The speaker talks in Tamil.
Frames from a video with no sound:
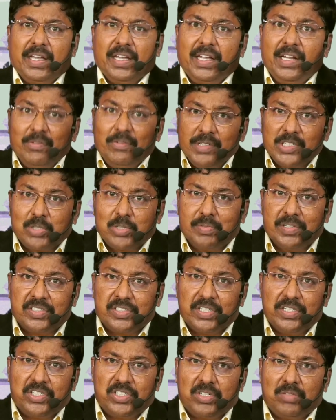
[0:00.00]

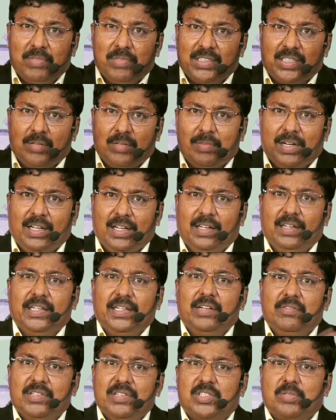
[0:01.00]
இன்விசிபிள் சர்ச்சுக்கு மாத்திரமல்ல
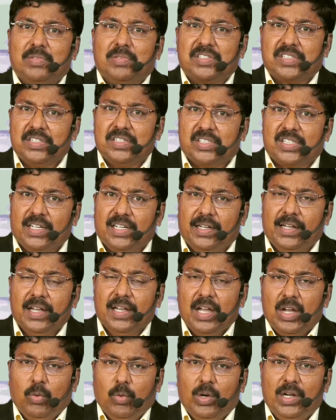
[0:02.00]
இன்விசிபிள் சர்ச்சை
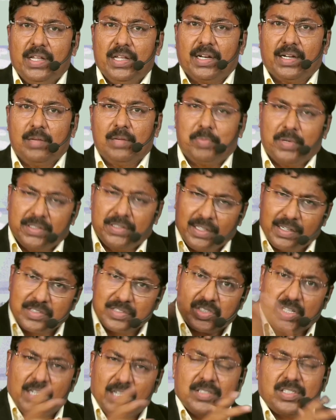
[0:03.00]
வெளியரங்கப்படுத்துகிற
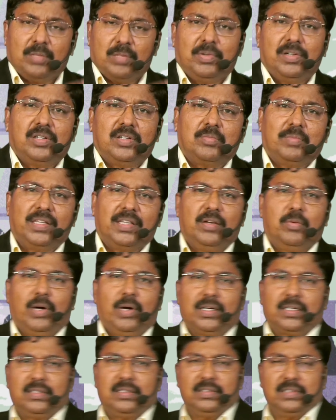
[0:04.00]
ஸ்தல சபைகளுக்கும் அதே
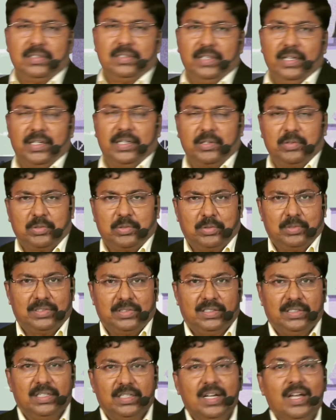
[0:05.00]
வாக்கு தத்துவத்தை ஆண்டவர்
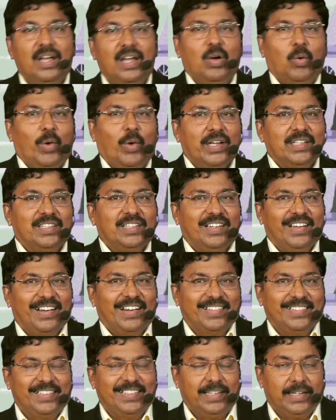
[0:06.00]
கொடுத்து வைத்து
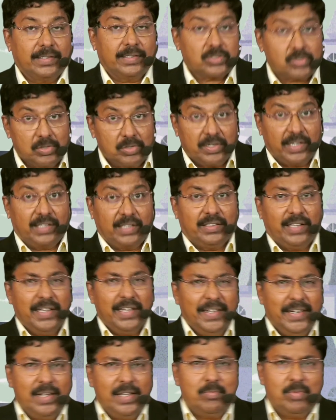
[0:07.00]
நடத்துகிறார் ஸோ நீங்கள்
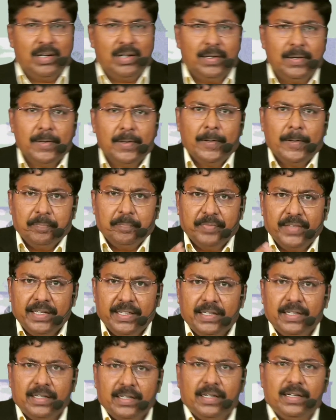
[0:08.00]
தைரியமாக
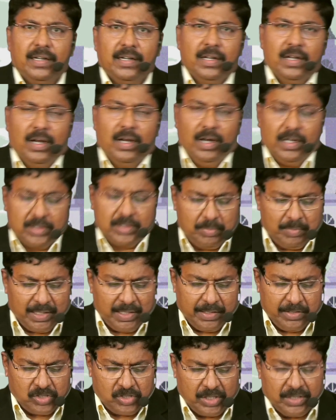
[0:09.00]
நீங்கள்
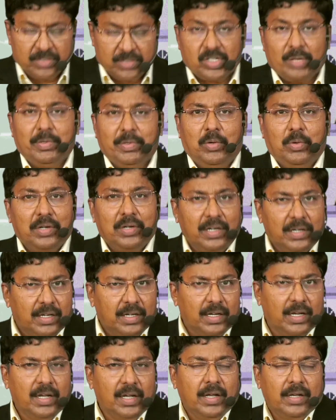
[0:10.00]
ஆத்மாதயம் செய்த சபை
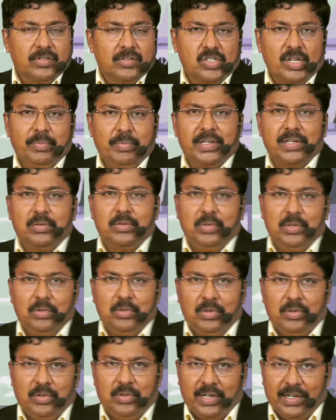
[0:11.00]
உங்கள் சபைக்கு
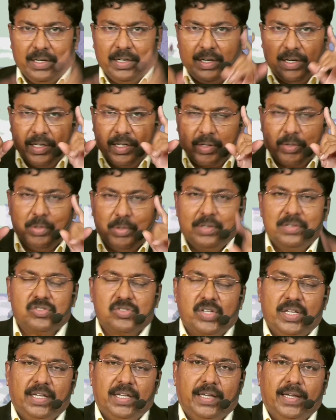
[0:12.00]
கொண்டு வரணுன்ற லக்கோடு
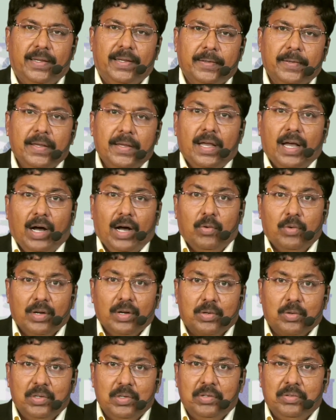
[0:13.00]
செய்யுங்க
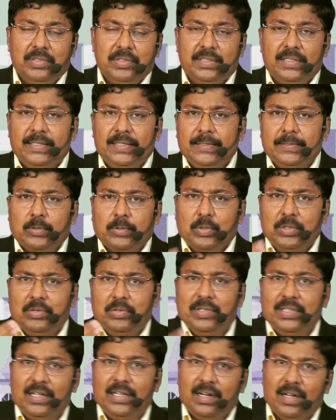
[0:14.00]
அவங்களை கொண்டு வந்து
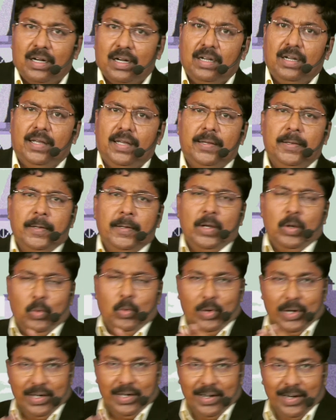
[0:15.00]
கொண்டு வந்த நாளில்
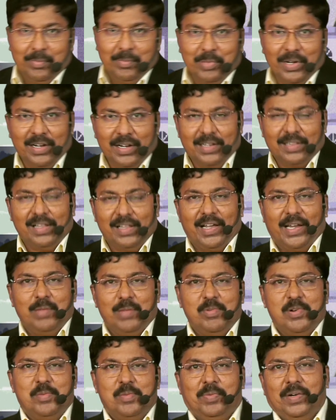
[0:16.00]
உங்கள் நண்பர்களிடத்தில்
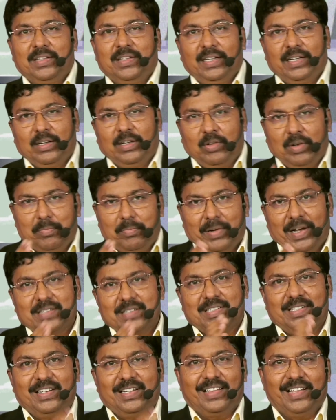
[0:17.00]
அறிமுகப்படுத்துங்க உங்கள்
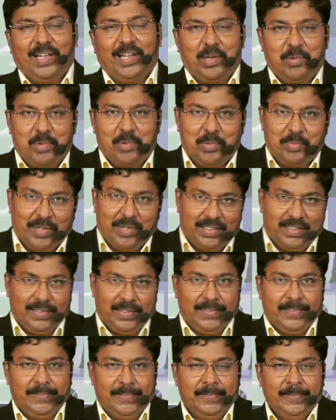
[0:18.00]
பாஸ்டர் இடத்துல
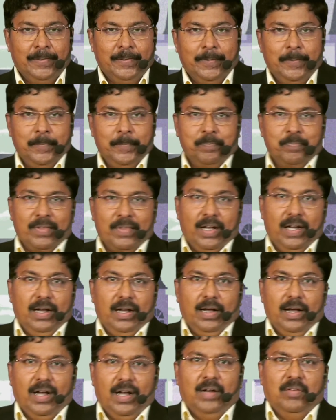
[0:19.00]
அறிமுகப்படுத்துங்க
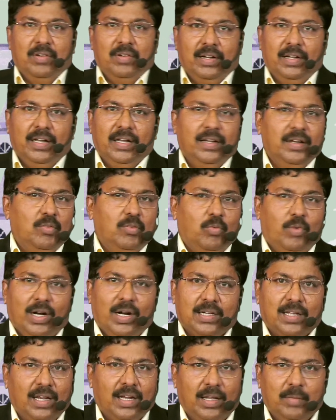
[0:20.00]
அவங்க
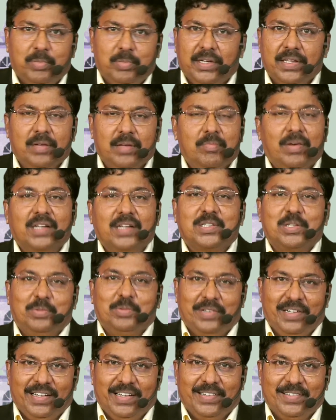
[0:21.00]
வாழ்க்கையில் பெரிய
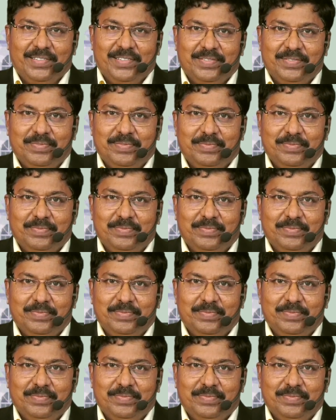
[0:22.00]
மாற்றம் உண்டாகும்